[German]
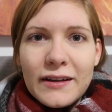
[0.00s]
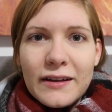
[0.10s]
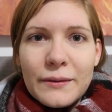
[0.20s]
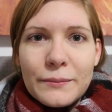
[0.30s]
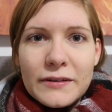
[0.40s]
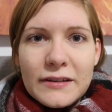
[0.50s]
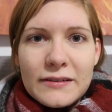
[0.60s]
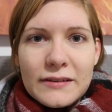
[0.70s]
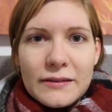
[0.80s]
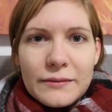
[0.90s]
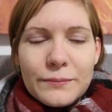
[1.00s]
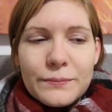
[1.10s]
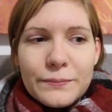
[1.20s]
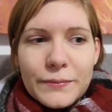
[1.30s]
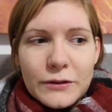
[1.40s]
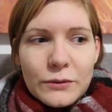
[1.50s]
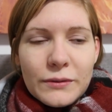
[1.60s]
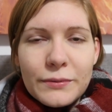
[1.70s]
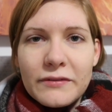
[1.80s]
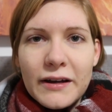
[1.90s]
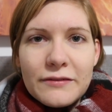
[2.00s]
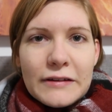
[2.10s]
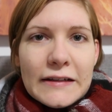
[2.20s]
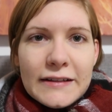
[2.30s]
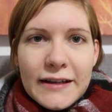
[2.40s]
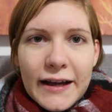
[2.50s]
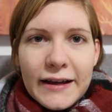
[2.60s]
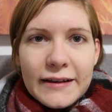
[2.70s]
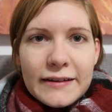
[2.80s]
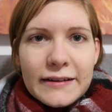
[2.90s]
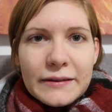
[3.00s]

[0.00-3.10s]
Ähm, es hat sich persönlich, privat viel getan,